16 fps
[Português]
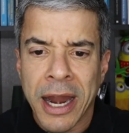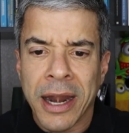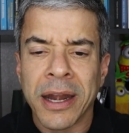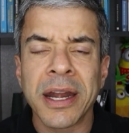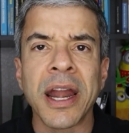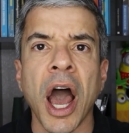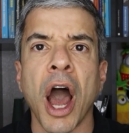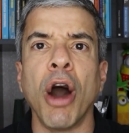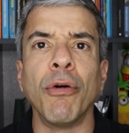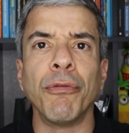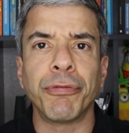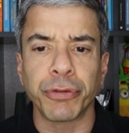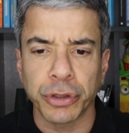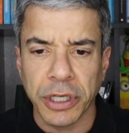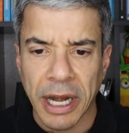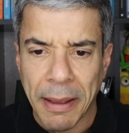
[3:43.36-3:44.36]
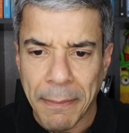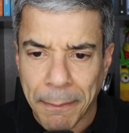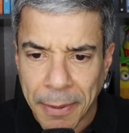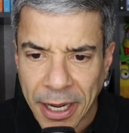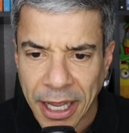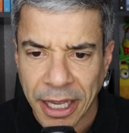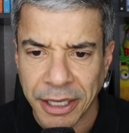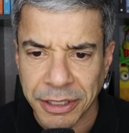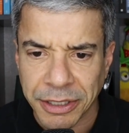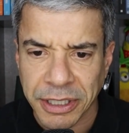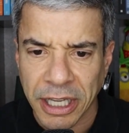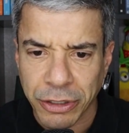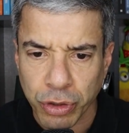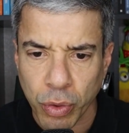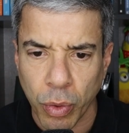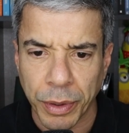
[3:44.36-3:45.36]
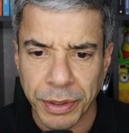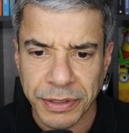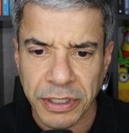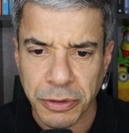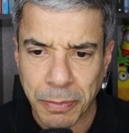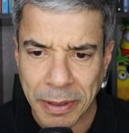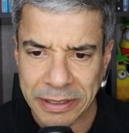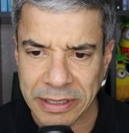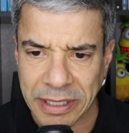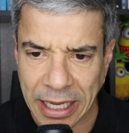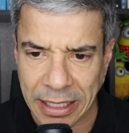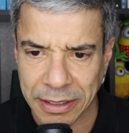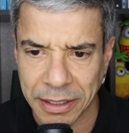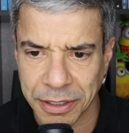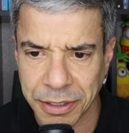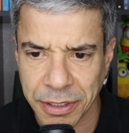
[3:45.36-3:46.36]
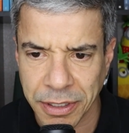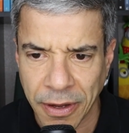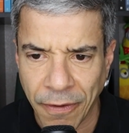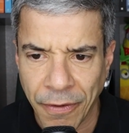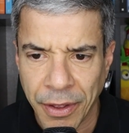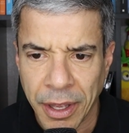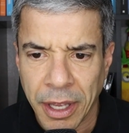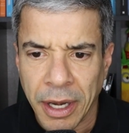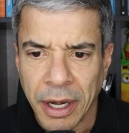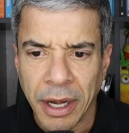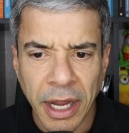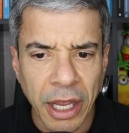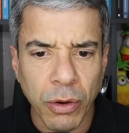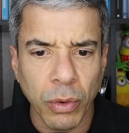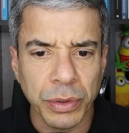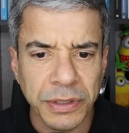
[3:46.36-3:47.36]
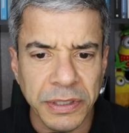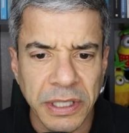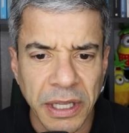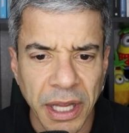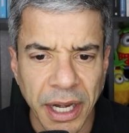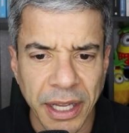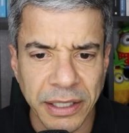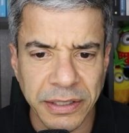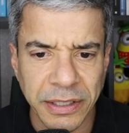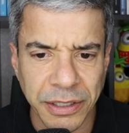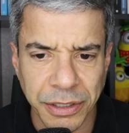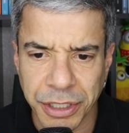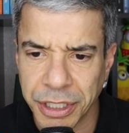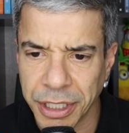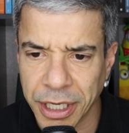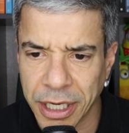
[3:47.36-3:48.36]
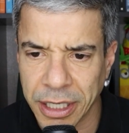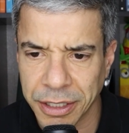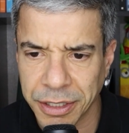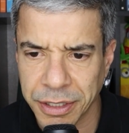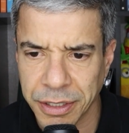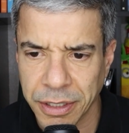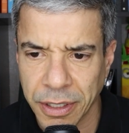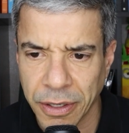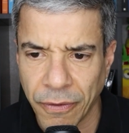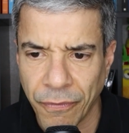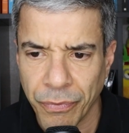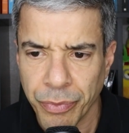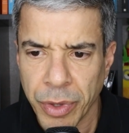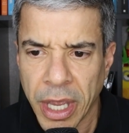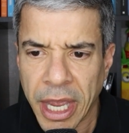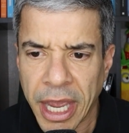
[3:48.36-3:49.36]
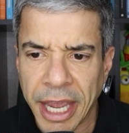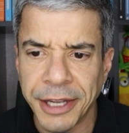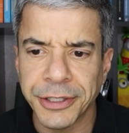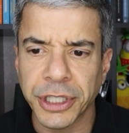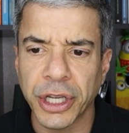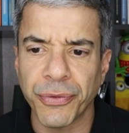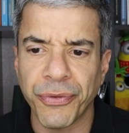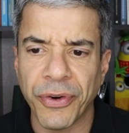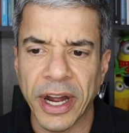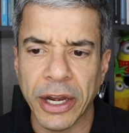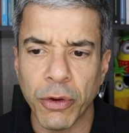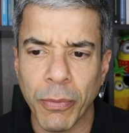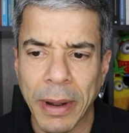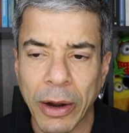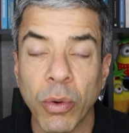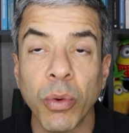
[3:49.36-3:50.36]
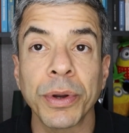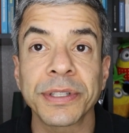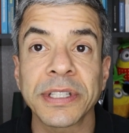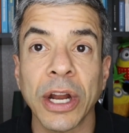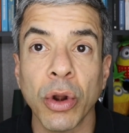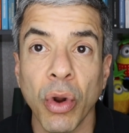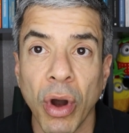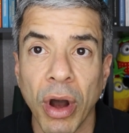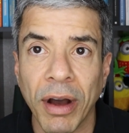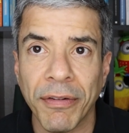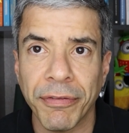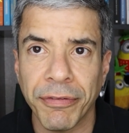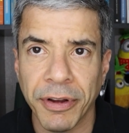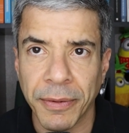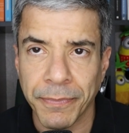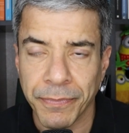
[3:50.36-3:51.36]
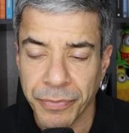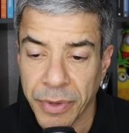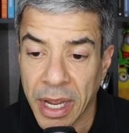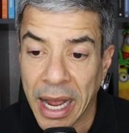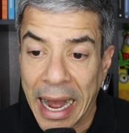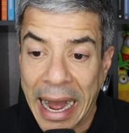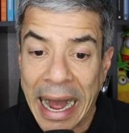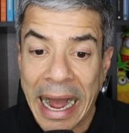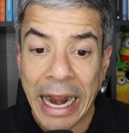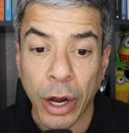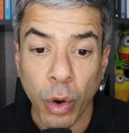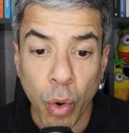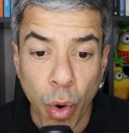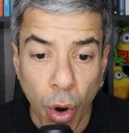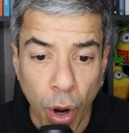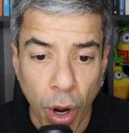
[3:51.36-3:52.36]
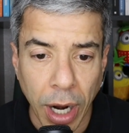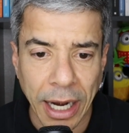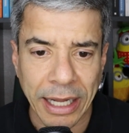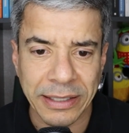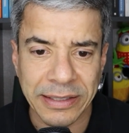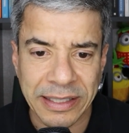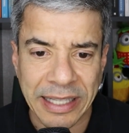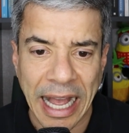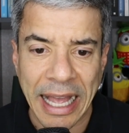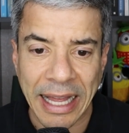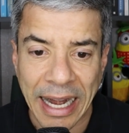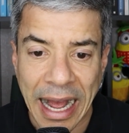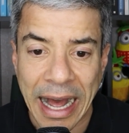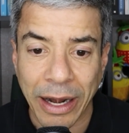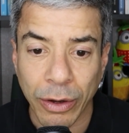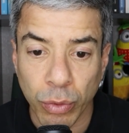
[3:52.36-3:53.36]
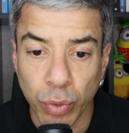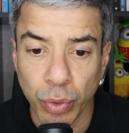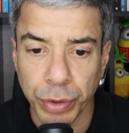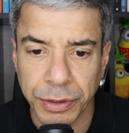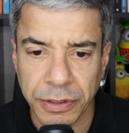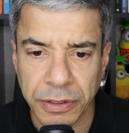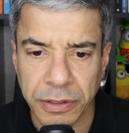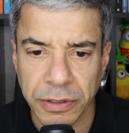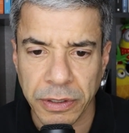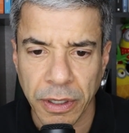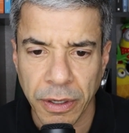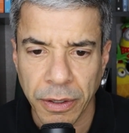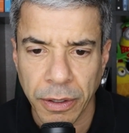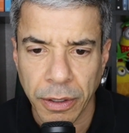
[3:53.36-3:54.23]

Não vos lembreis das coisas passadas, nem considerei as antigas. Eis que farei uma coisa nova, agora sairá a luz.